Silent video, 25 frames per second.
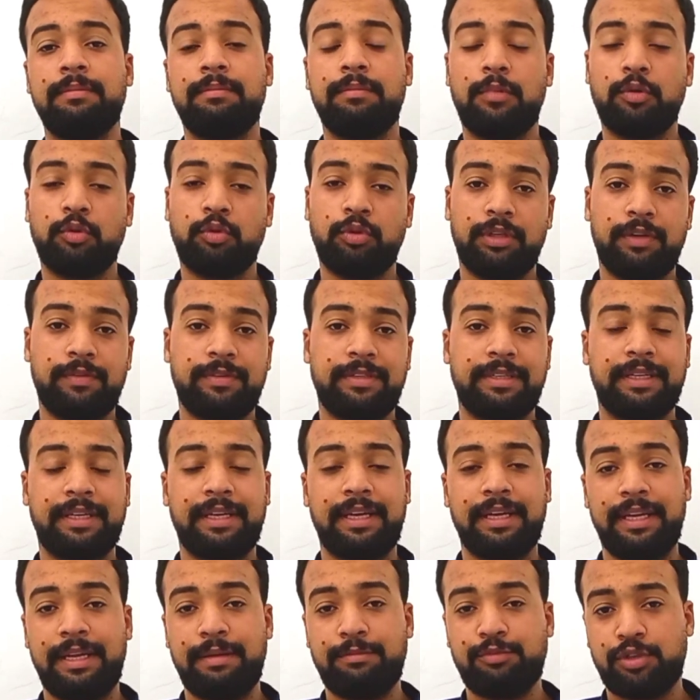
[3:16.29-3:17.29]
برضه نفس
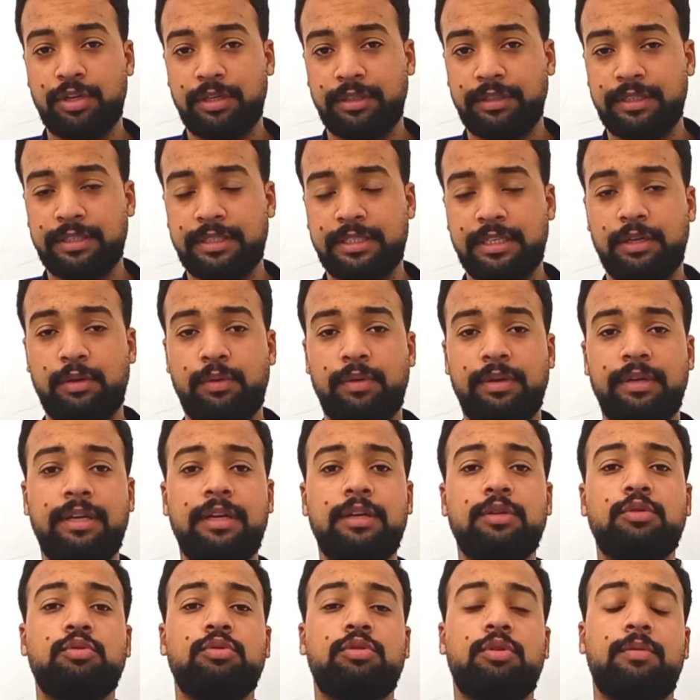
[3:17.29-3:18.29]
الكلام شهاده
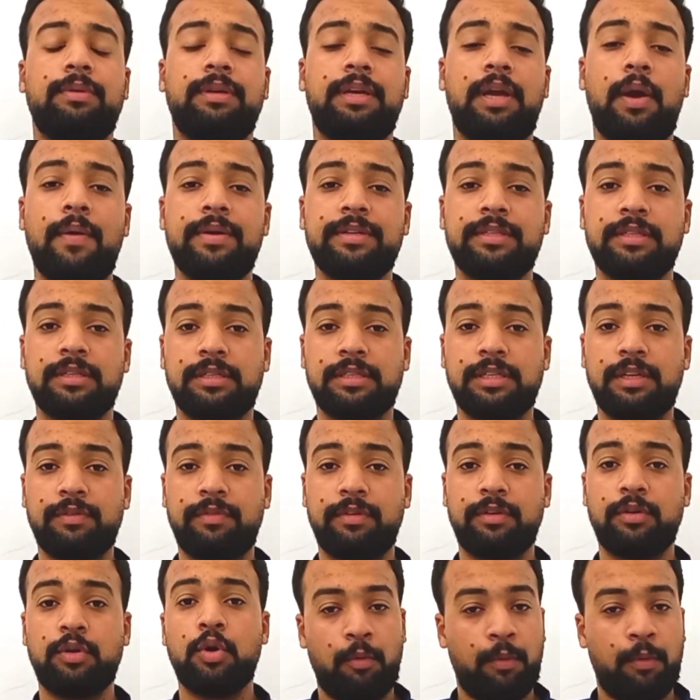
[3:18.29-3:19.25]
الثانويه صوره من جواز السفر